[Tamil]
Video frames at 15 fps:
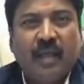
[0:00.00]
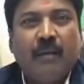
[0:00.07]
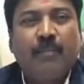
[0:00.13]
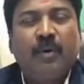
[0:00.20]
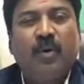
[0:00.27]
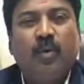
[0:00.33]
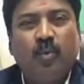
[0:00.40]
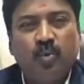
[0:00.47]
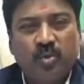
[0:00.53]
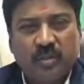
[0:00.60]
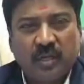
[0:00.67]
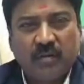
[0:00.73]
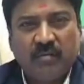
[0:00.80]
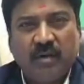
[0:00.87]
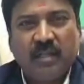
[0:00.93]
அப்போ
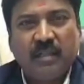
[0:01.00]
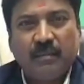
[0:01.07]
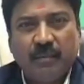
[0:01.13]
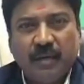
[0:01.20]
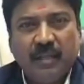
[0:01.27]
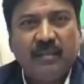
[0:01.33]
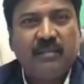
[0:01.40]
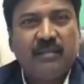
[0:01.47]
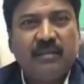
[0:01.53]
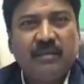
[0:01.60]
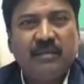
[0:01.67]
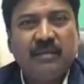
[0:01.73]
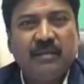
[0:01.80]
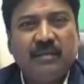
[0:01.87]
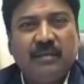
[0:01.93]
உத்தரவாதம் அளித்து
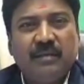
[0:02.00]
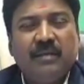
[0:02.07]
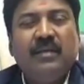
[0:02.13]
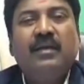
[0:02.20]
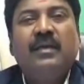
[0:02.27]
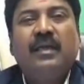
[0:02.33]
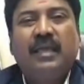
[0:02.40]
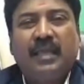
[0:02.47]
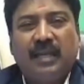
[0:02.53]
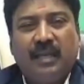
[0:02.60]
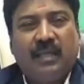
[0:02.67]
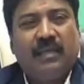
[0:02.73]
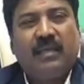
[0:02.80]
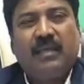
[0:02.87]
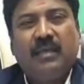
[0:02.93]

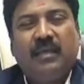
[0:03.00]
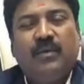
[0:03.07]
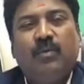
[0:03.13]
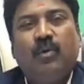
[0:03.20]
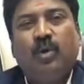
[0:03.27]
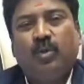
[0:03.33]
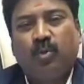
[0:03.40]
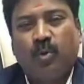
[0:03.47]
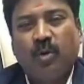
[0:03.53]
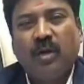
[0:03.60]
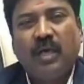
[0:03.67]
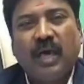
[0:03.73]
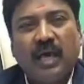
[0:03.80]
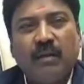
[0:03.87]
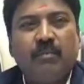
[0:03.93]
இன்னைக்கு ஒரு
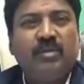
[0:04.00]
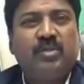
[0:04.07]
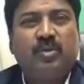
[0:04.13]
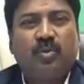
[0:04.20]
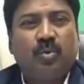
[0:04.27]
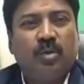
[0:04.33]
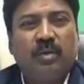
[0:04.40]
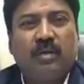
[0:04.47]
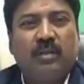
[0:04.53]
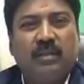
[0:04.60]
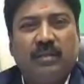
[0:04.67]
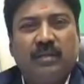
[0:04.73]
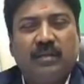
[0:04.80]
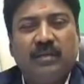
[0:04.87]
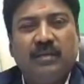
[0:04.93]
தொழில் ஆரம்பித்து
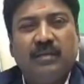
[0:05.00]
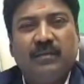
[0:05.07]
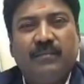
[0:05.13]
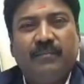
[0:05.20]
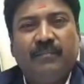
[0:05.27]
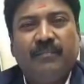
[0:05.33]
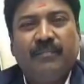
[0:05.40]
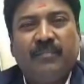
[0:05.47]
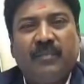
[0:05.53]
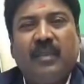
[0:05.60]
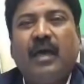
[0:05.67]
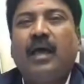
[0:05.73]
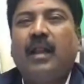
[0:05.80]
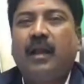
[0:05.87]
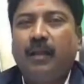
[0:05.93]
கொடுக்கறதுக்கு
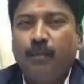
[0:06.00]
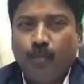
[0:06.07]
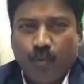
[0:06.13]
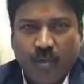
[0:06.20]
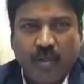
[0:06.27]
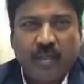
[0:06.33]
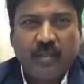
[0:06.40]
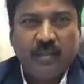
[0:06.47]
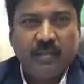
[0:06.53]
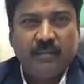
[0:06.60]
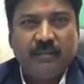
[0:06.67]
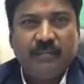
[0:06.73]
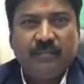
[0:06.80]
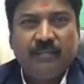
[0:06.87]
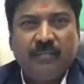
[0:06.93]
யாராலையும் முடியாது
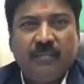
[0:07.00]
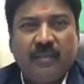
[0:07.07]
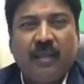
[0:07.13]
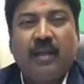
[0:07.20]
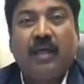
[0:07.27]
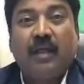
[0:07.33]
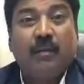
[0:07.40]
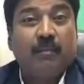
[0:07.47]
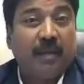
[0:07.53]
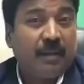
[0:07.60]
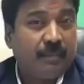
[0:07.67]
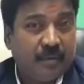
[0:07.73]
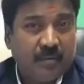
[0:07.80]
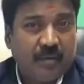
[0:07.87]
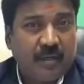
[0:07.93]
எல்லாரும்
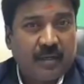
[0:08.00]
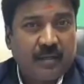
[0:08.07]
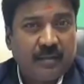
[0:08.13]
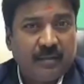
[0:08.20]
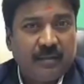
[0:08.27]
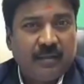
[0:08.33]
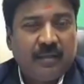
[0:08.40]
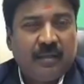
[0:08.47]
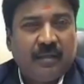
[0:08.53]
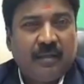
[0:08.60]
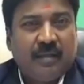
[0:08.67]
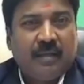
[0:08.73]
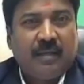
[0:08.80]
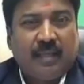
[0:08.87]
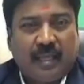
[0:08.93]
பயப்படுவாங்க
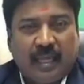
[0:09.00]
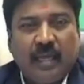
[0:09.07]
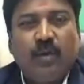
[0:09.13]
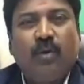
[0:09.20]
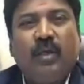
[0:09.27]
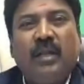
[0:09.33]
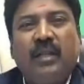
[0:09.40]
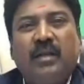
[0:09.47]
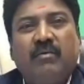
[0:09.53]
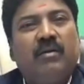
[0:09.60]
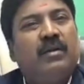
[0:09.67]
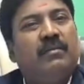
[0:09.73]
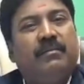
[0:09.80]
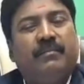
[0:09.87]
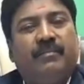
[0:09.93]
எங்களுடைய
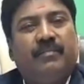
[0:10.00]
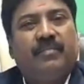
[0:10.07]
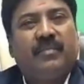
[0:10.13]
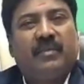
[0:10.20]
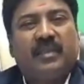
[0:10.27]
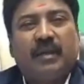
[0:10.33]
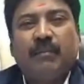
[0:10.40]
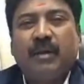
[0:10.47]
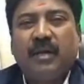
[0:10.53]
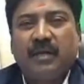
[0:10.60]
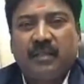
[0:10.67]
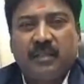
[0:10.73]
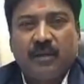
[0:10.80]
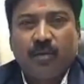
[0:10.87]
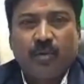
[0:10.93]
நிறுவனம்
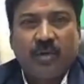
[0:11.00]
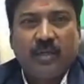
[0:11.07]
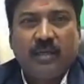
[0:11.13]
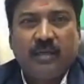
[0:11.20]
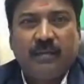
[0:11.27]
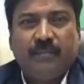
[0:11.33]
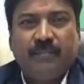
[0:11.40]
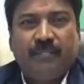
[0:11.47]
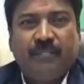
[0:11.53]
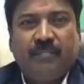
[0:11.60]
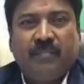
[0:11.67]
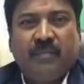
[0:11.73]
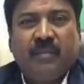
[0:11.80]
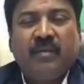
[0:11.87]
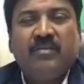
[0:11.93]
தமிழகத்தில் உள்ள
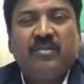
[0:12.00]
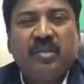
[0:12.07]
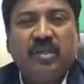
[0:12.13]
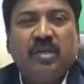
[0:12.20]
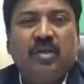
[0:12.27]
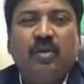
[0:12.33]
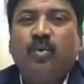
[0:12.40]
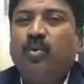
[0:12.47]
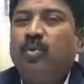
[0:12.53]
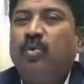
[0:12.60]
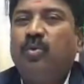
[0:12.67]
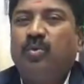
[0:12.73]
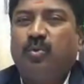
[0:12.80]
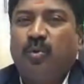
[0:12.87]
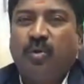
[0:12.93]
சிறு
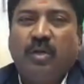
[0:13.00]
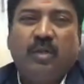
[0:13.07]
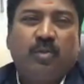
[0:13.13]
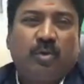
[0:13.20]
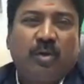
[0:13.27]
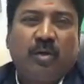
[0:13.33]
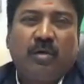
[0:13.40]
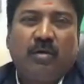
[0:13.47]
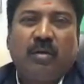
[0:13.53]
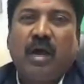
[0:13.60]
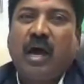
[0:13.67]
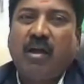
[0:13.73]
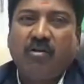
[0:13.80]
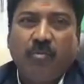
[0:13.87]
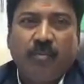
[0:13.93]
குறு தொழில் தொடங்கணும்
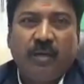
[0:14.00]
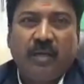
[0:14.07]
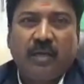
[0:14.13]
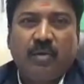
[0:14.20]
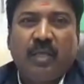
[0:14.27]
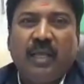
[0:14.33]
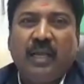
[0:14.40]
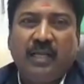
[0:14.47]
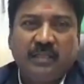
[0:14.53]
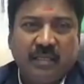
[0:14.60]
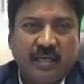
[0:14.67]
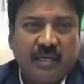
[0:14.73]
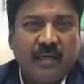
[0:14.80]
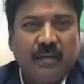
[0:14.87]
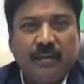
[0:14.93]
ஆர்வம் இருக்கிற
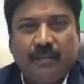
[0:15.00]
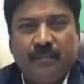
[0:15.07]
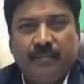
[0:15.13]
இளைஞர்கள்